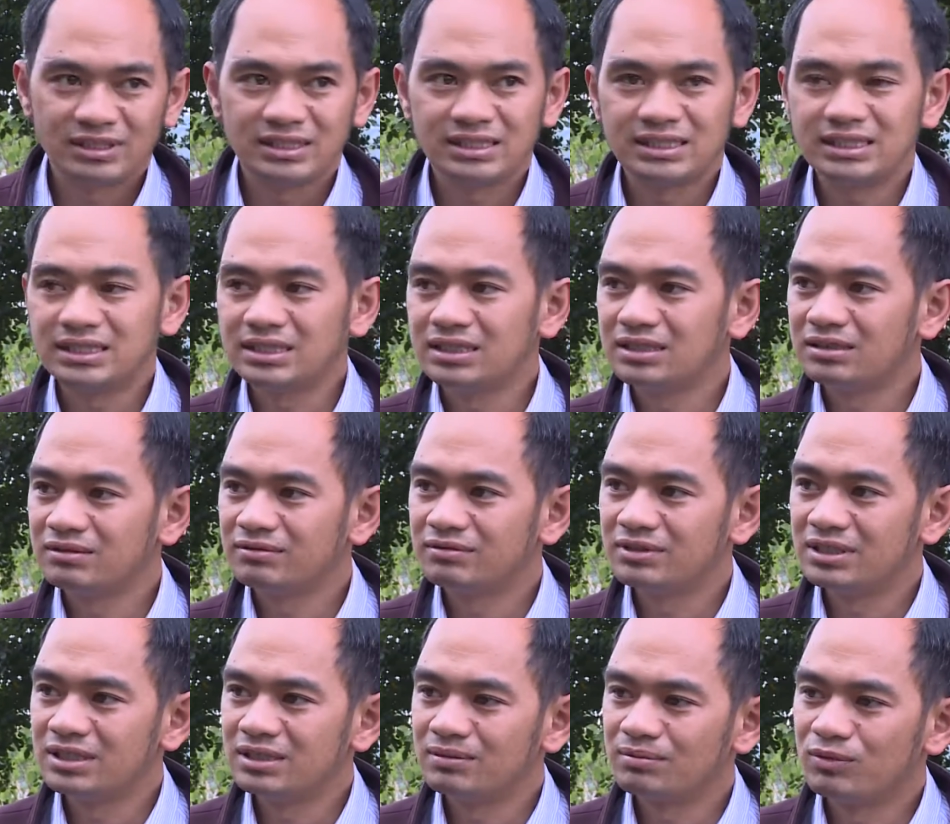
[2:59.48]
với
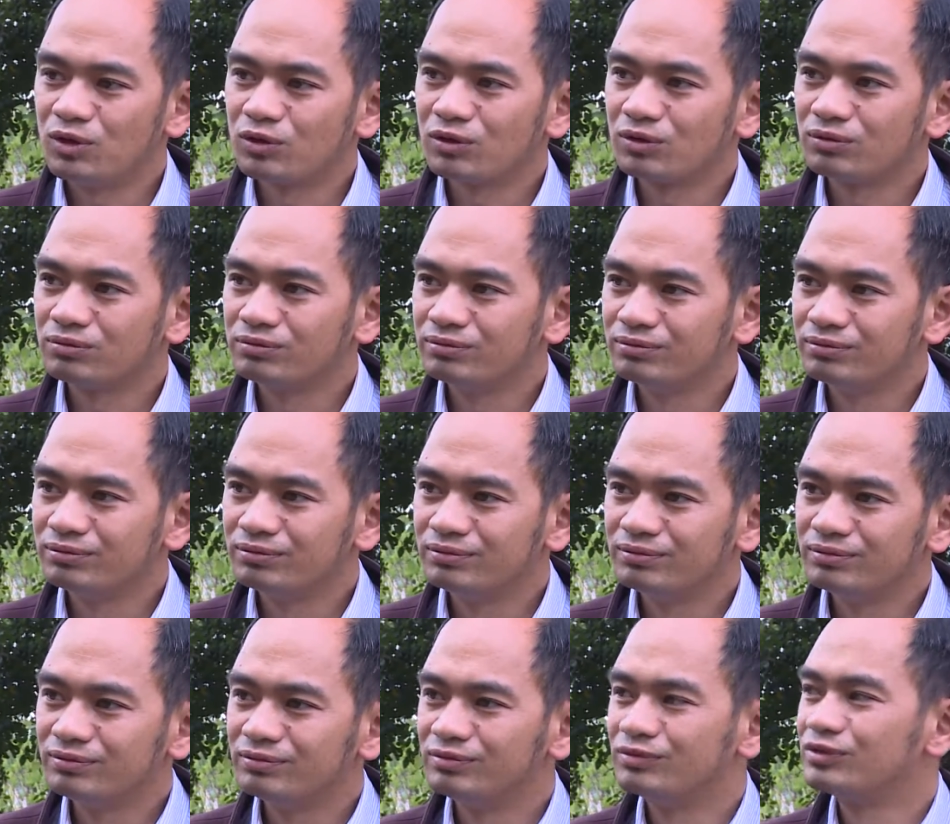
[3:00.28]
với một
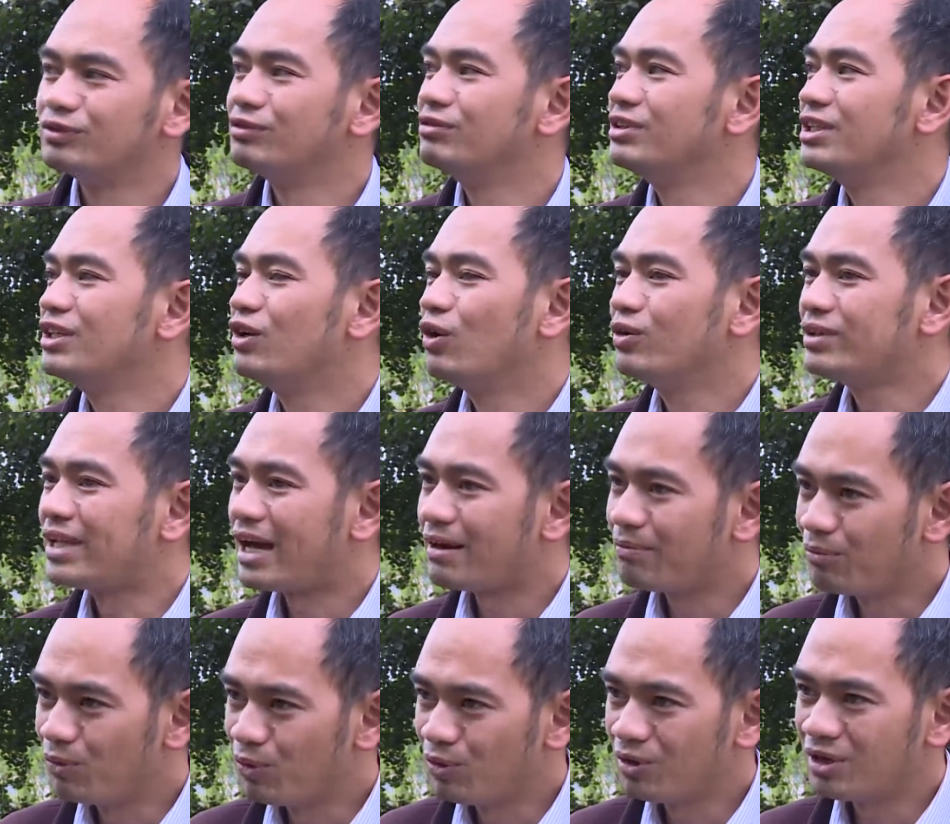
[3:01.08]
với đối
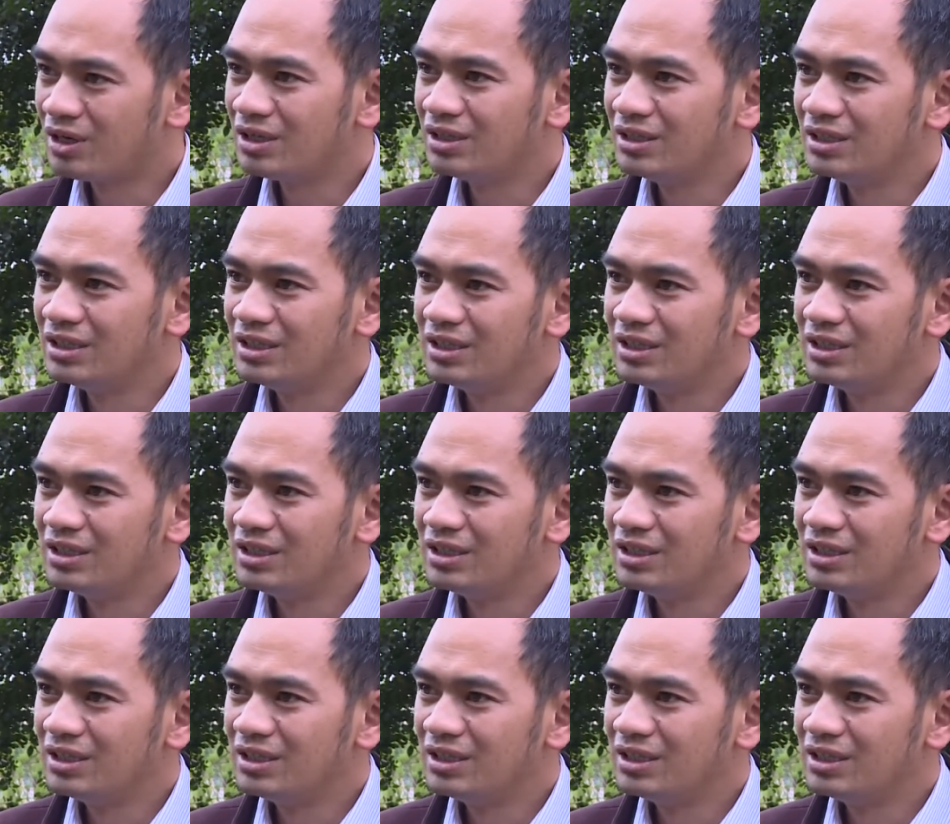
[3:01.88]
tác mua